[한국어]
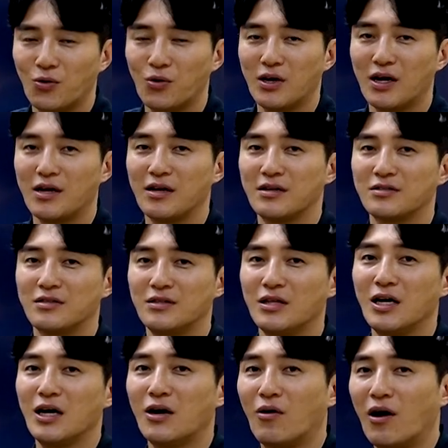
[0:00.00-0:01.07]
온라인에서는
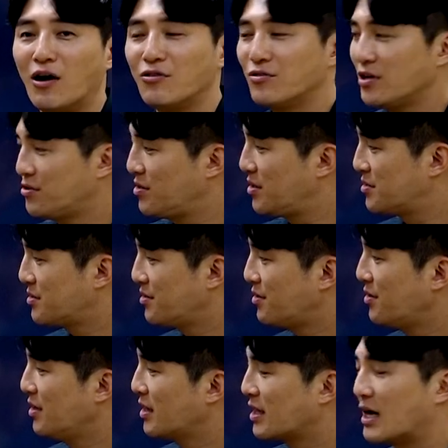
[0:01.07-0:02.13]
와우에 대해서